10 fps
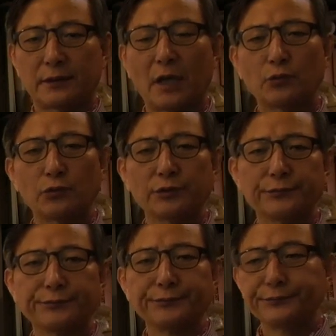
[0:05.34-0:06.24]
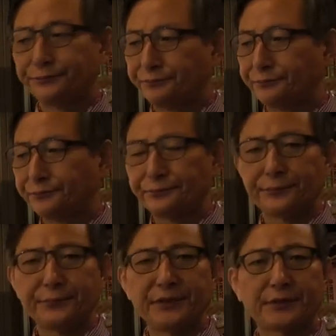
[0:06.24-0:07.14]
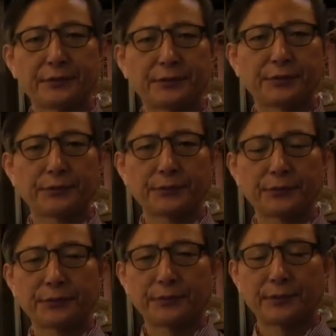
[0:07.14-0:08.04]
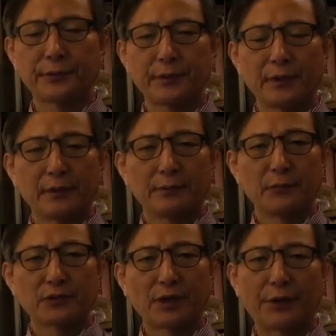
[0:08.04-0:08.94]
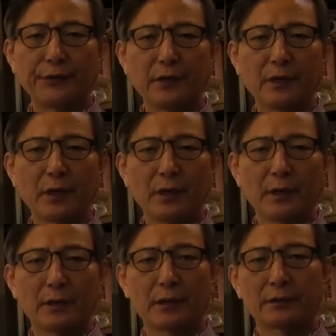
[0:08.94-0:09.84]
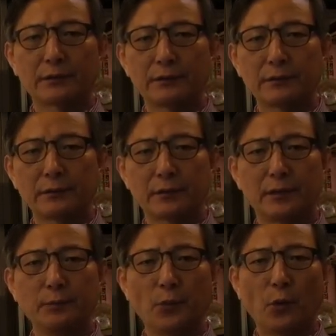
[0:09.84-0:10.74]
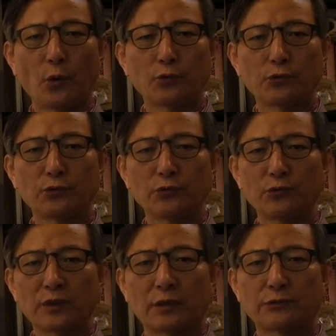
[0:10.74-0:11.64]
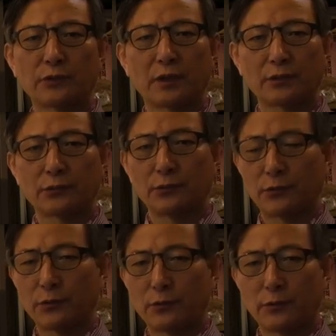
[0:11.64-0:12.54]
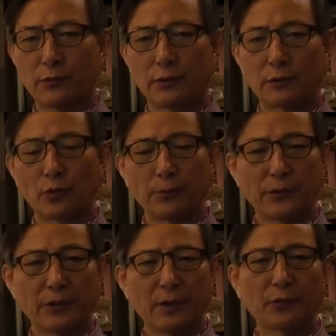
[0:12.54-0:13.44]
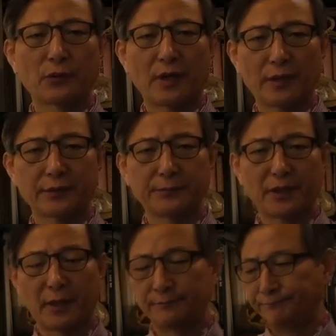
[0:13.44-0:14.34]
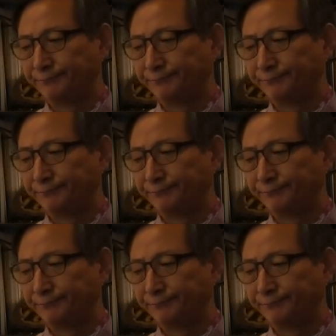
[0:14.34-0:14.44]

사주는 미스터 트롯, 뭐 4위인가? 했던 김호중 사주를 가지고 어, 통변을 해보도록 하겠습니다.